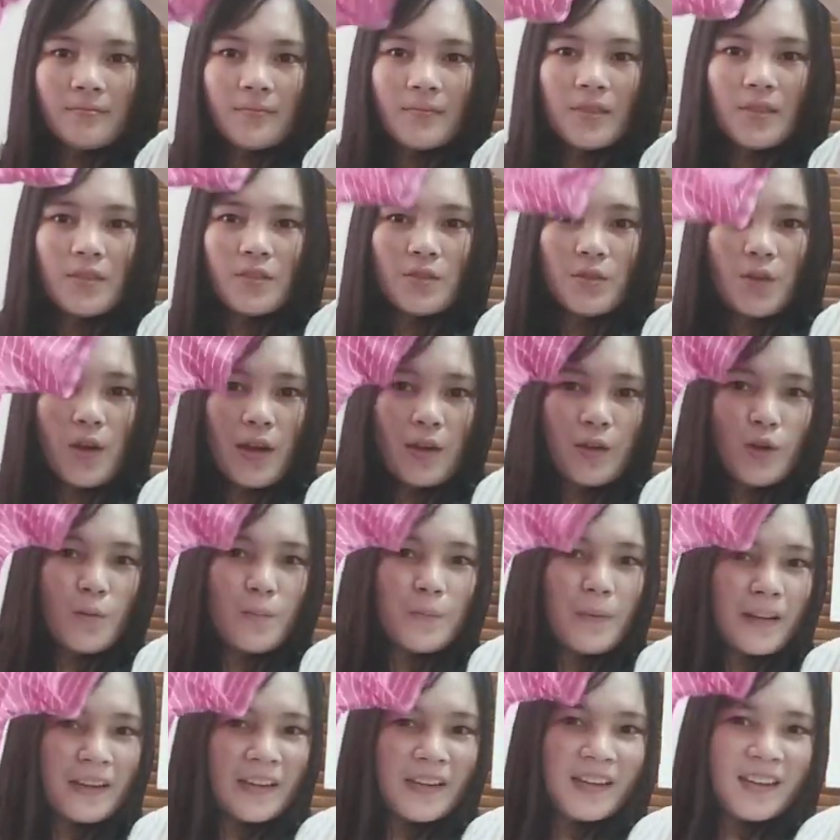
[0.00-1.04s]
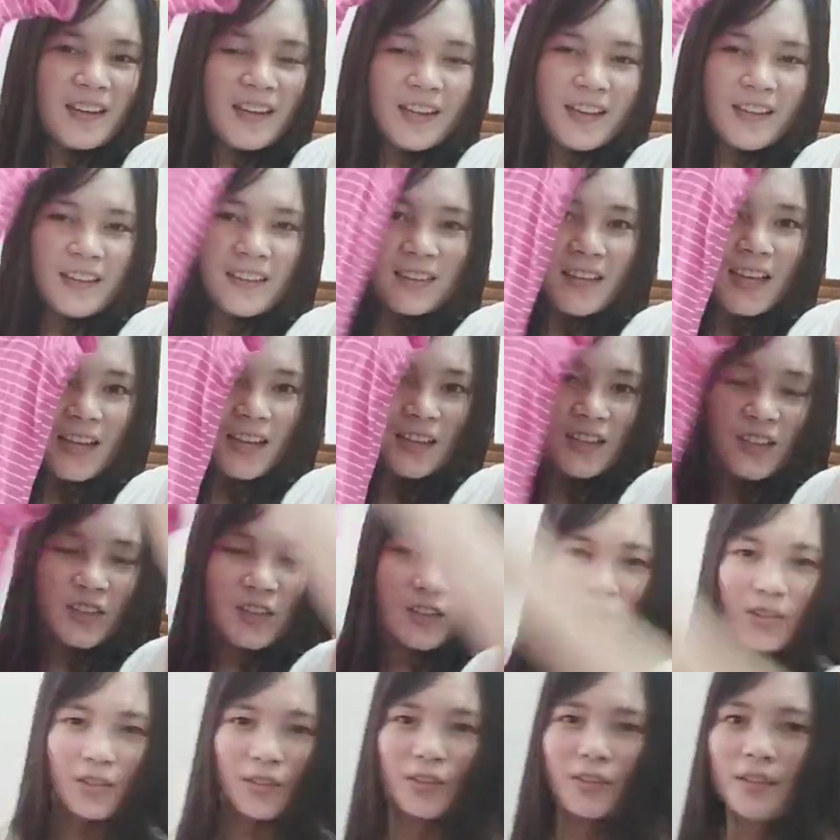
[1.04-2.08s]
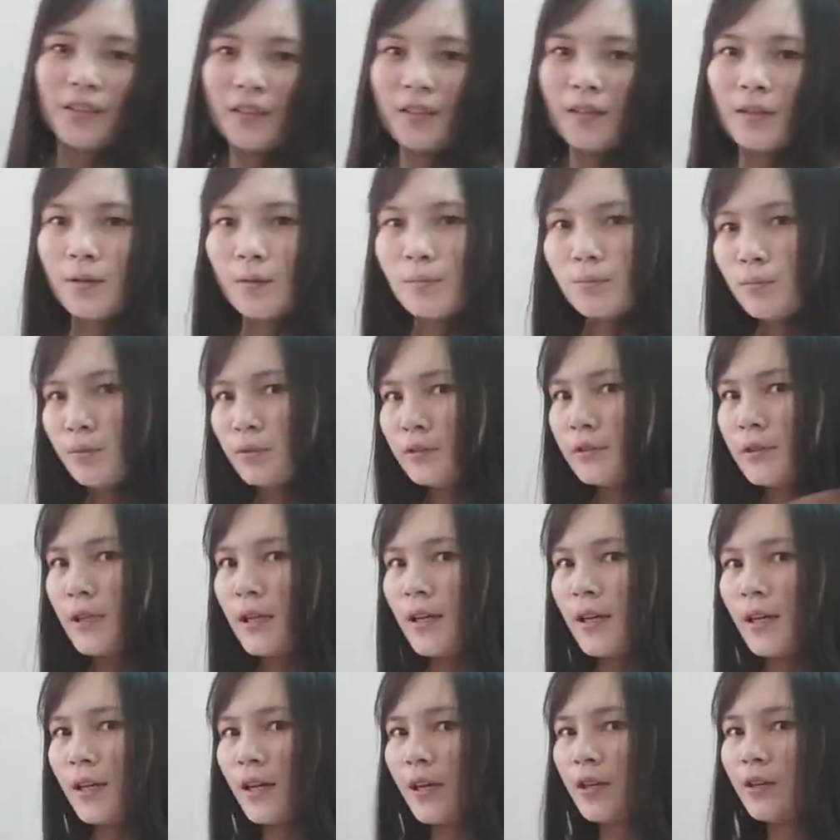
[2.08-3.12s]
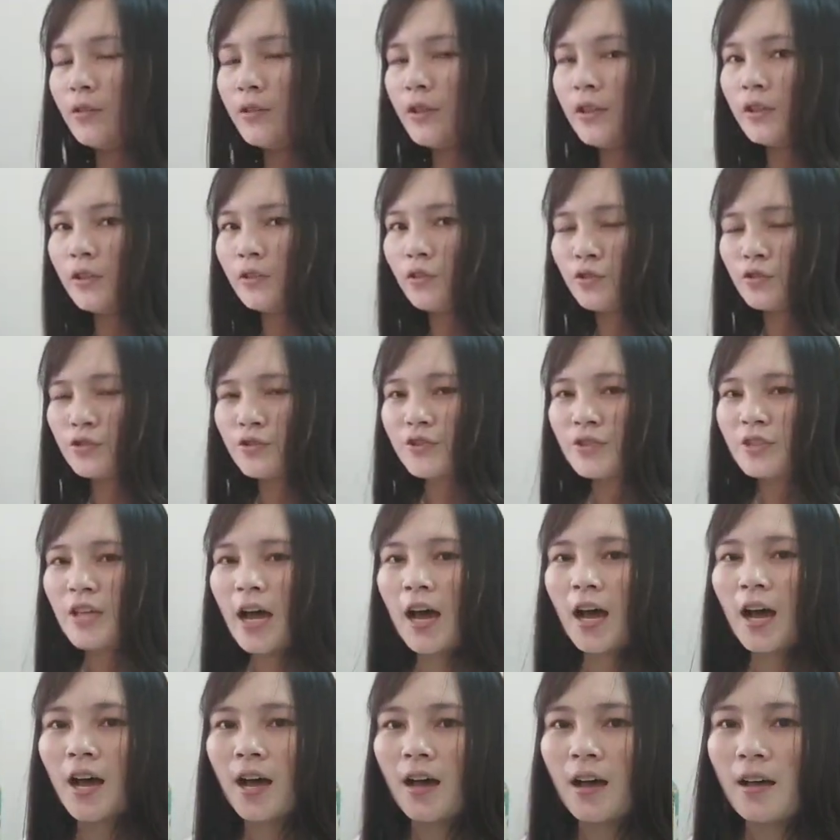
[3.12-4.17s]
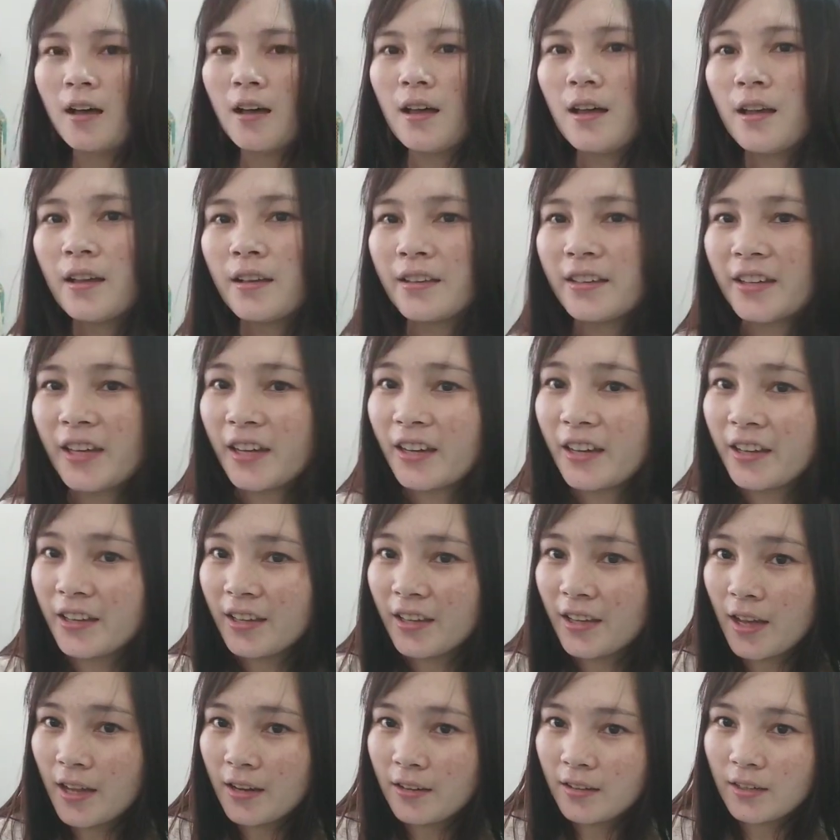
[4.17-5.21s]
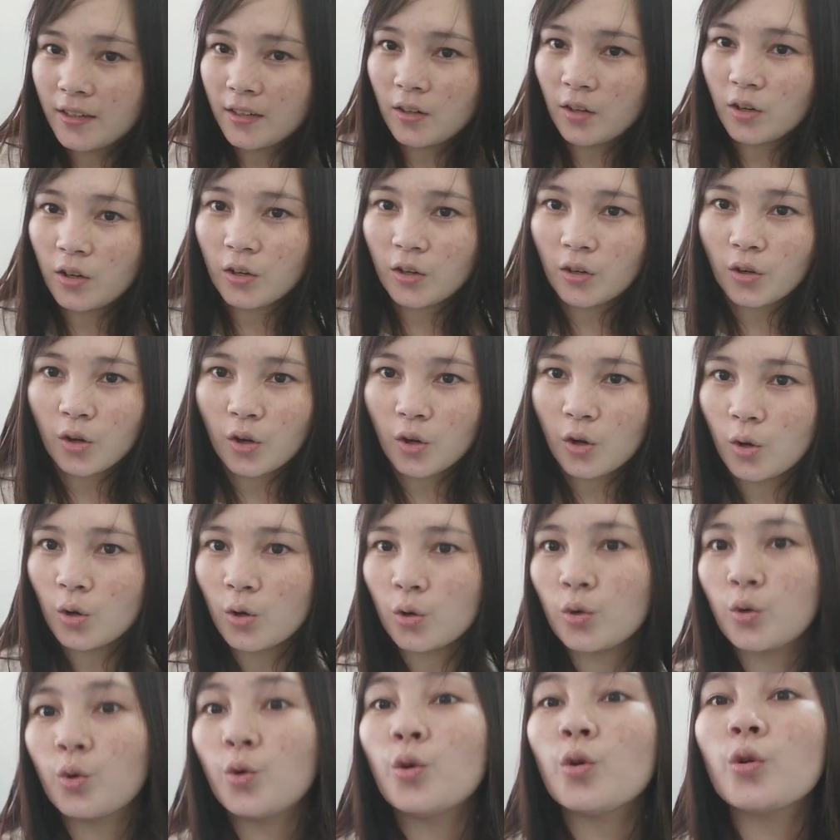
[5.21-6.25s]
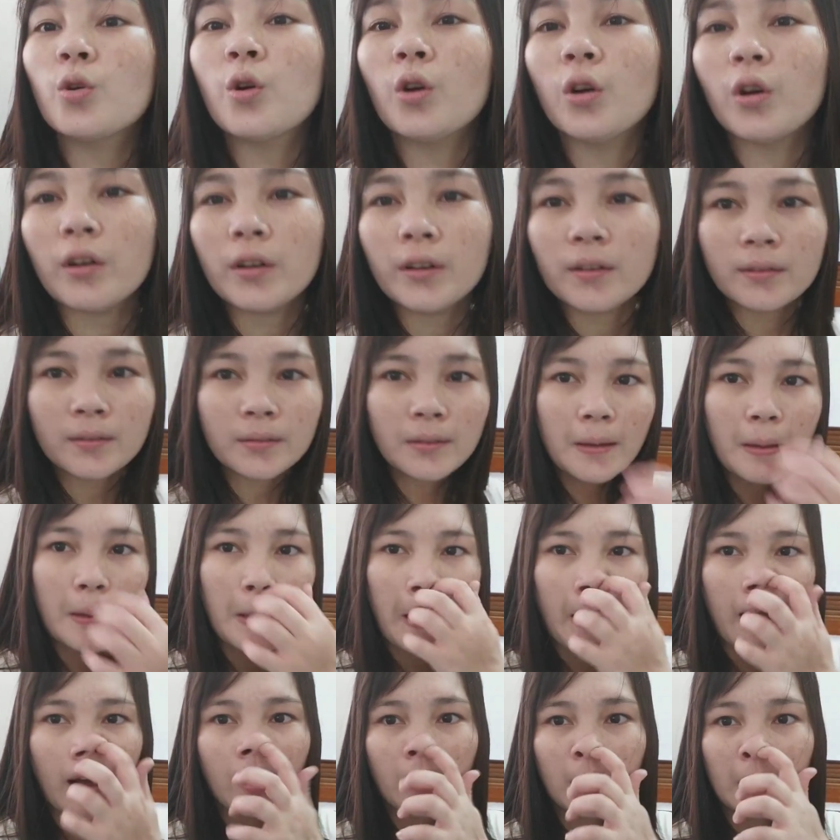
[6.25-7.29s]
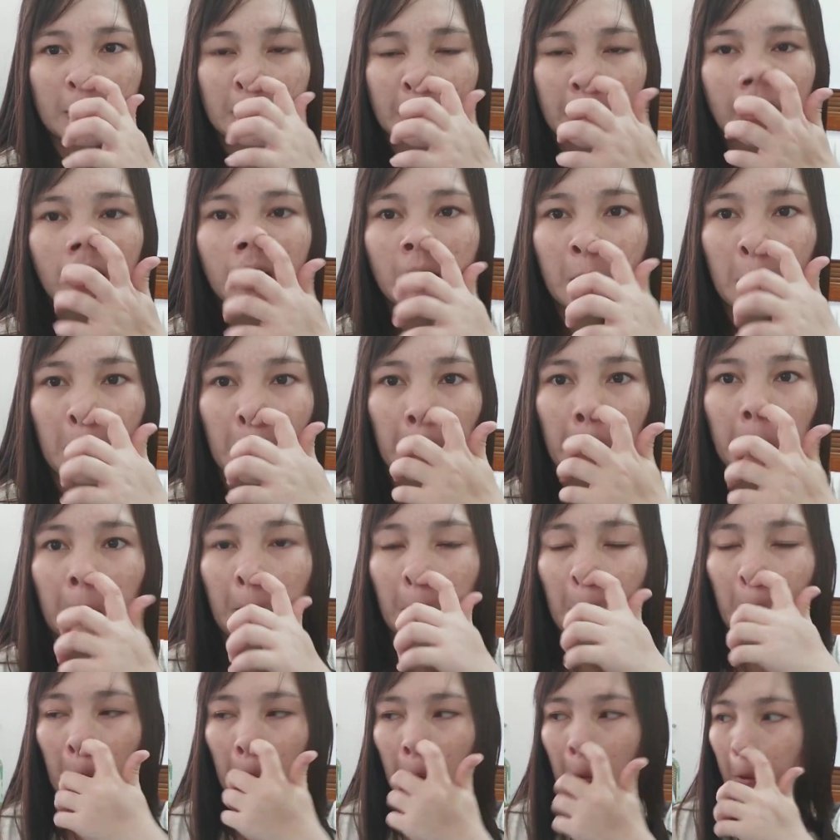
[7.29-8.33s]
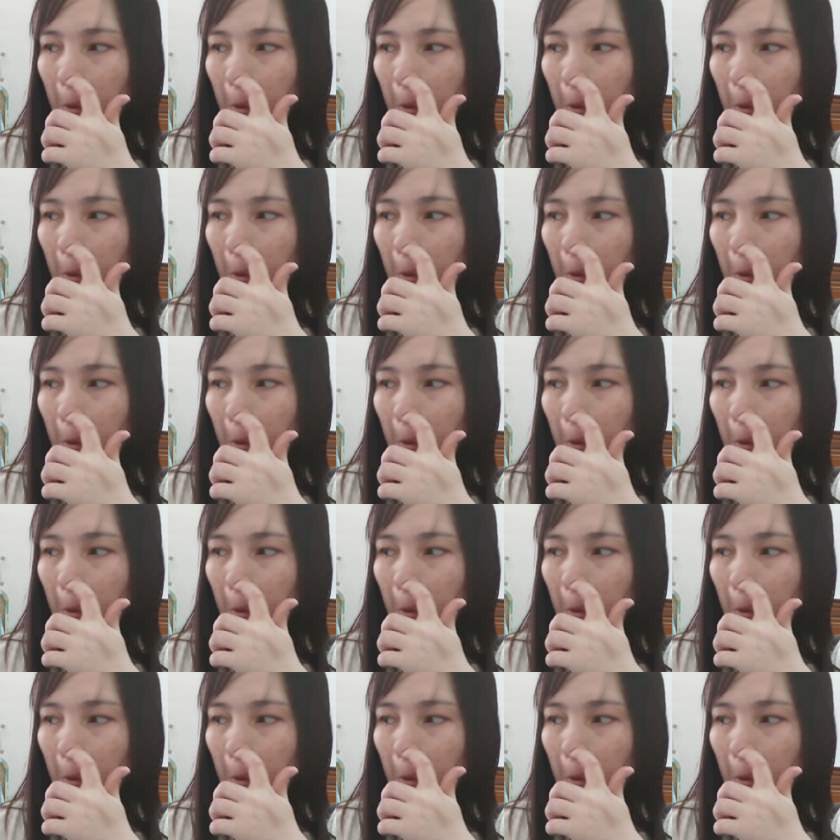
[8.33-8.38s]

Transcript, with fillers: So, ano pang hinihintay nyo? Punta na kayo dito sa Cagayan de Oro, Kugon, ang kate ng Ilonggo.